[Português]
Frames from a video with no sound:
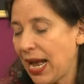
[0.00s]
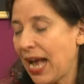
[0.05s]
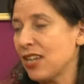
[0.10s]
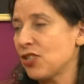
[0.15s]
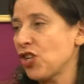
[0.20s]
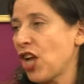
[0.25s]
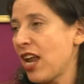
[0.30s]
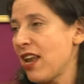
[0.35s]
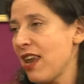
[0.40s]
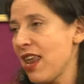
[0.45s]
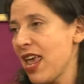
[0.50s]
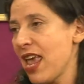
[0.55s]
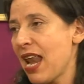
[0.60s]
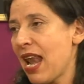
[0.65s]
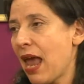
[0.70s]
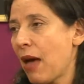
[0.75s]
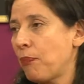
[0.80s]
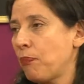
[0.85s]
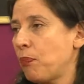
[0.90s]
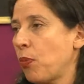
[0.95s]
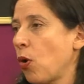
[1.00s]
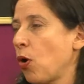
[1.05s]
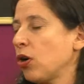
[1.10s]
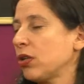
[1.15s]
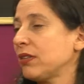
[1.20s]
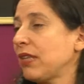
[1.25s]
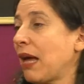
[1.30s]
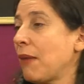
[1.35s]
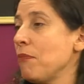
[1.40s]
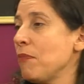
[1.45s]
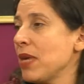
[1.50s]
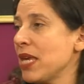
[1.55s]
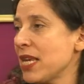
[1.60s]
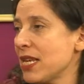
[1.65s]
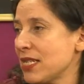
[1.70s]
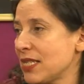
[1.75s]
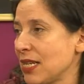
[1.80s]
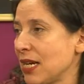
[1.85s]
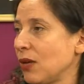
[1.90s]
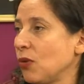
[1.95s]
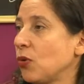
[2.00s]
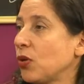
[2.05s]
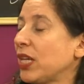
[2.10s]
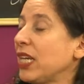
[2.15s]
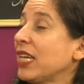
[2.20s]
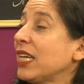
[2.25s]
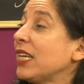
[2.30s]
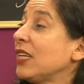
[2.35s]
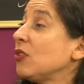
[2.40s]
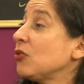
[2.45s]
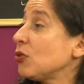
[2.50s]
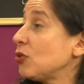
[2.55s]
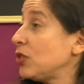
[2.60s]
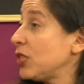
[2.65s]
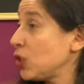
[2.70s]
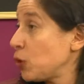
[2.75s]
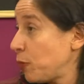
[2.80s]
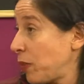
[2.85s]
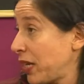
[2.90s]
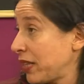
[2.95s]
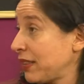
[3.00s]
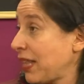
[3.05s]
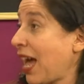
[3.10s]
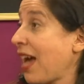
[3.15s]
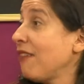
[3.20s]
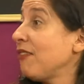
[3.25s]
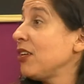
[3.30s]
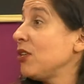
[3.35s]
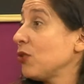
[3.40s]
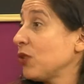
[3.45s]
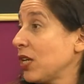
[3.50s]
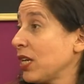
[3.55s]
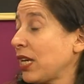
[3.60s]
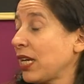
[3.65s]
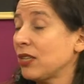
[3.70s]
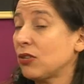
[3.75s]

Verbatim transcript: A janela, a porta, a mesa, o que que nos despertava e o que, que...